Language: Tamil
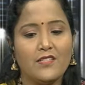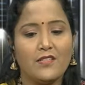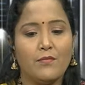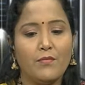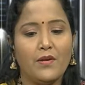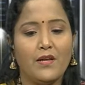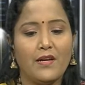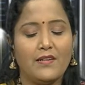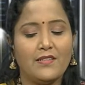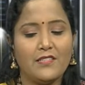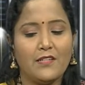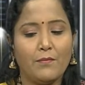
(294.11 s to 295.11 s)
சிம்பிளாக
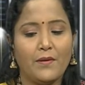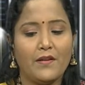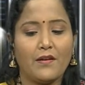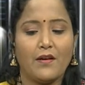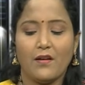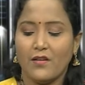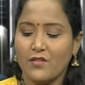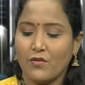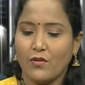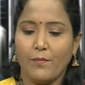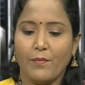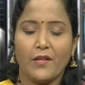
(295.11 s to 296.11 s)
கன்சிடர் பண்ணியிருக்காங்கன்னு
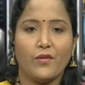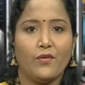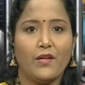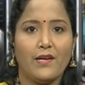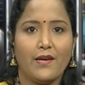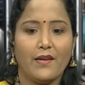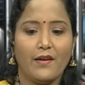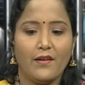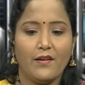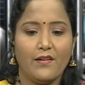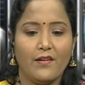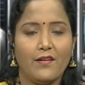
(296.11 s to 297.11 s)
சொல்லி பார்த்தோன்னா
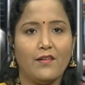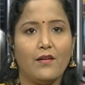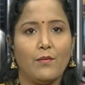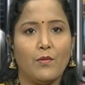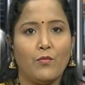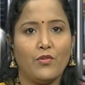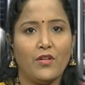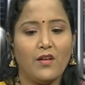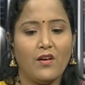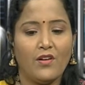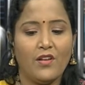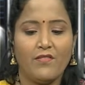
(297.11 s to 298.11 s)
கனடான்றது நம்ம
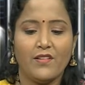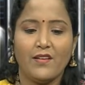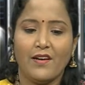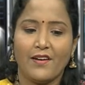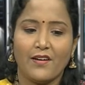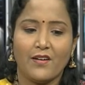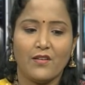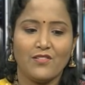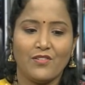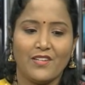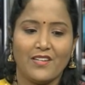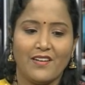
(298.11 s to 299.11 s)
முதல் காலர் வந்து கரெக்டாக
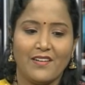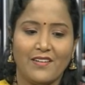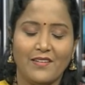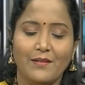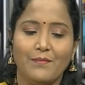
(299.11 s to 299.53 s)
சொல்லியிருக்காங்க